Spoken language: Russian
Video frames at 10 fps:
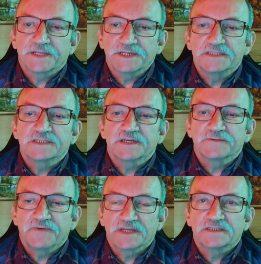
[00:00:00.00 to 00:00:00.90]

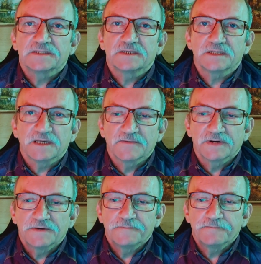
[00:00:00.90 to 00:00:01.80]
320
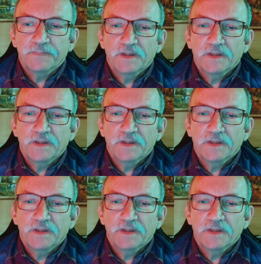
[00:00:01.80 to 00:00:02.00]
евро,